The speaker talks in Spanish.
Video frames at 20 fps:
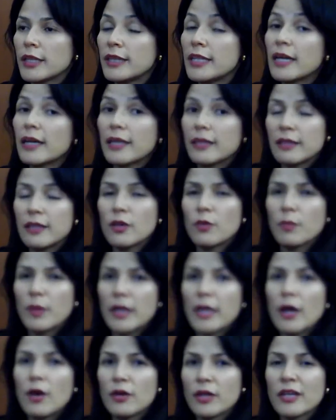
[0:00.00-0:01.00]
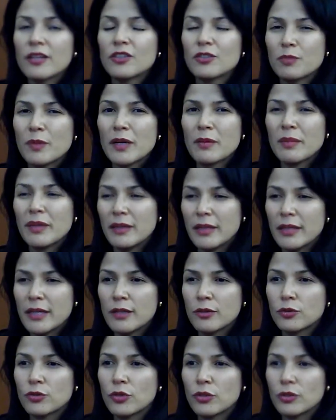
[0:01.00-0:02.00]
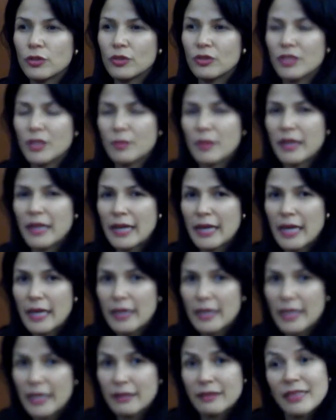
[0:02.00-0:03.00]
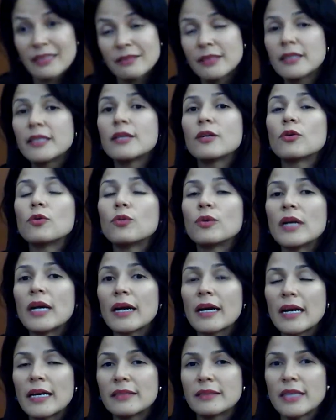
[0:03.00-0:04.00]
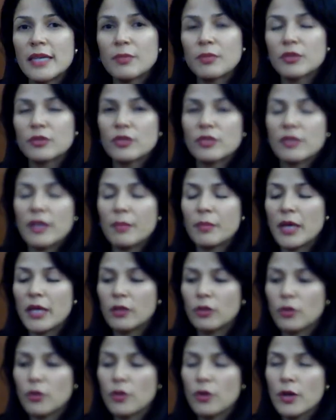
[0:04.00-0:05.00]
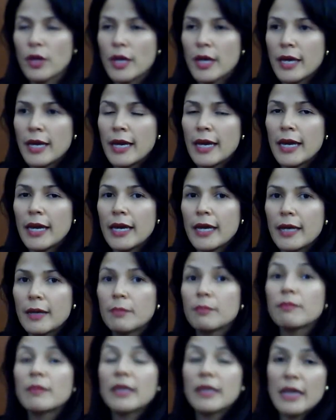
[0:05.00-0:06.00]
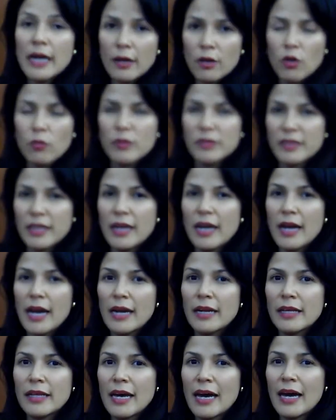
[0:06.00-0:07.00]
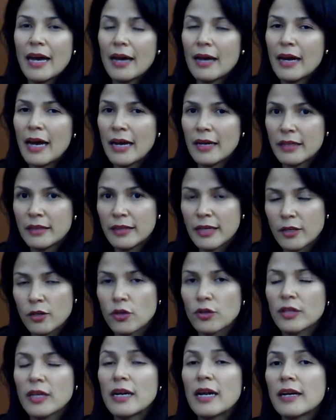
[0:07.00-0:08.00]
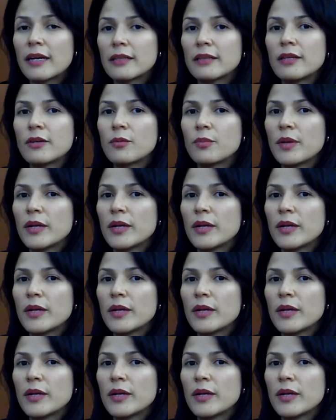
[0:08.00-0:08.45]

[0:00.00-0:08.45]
de red del operador que nos permiten a nosotros de manera directa, sin ninguna clase de procesamiento, eh, mirar cómo está la calidad al interior de la red del